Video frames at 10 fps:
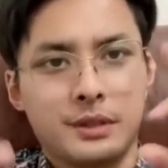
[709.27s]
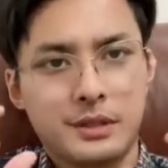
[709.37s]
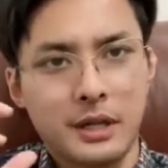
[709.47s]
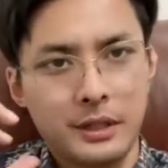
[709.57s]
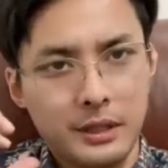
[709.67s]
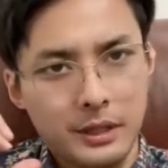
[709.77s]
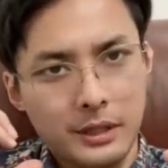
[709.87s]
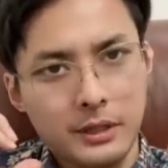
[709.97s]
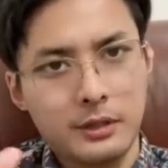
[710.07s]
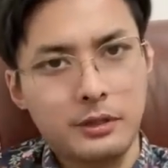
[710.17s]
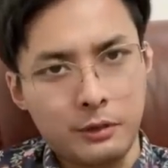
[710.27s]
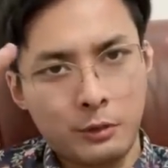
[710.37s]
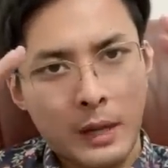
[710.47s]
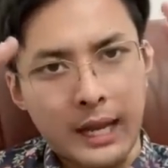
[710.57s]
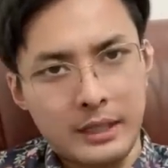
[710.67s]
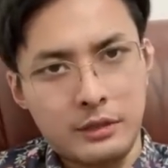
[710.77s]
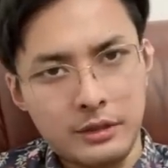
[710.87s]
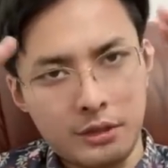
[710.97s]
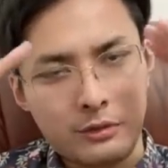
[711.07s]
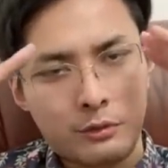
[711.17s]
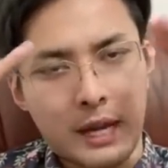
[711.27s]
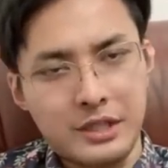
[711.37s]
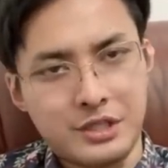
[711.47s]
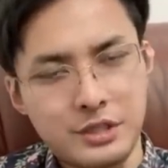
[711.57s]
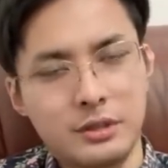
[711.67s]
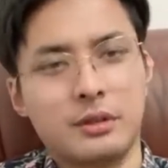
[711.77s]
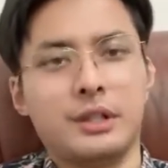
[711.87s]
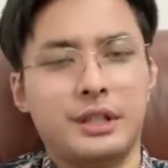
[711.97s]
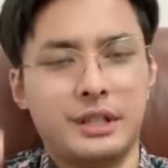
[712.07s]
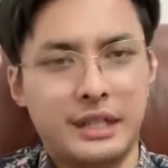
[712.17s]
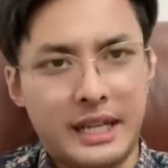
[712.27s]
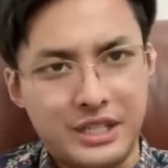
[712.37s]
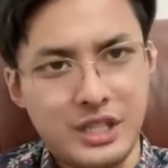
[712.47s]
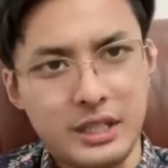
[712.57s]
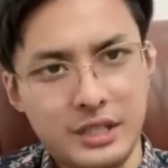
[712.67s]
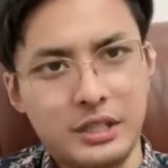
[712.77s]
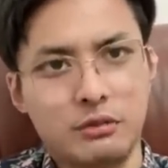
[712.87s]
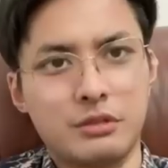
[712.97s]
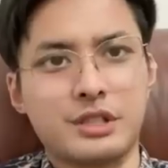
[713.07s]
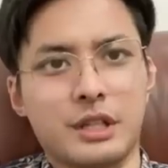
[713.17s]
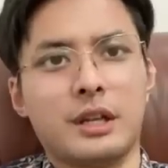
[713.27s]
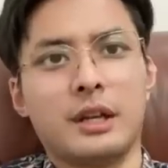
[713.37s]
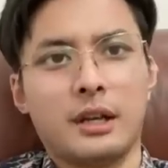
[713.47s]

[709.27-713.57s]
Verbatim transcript: 讲远远视眼界的一些东西，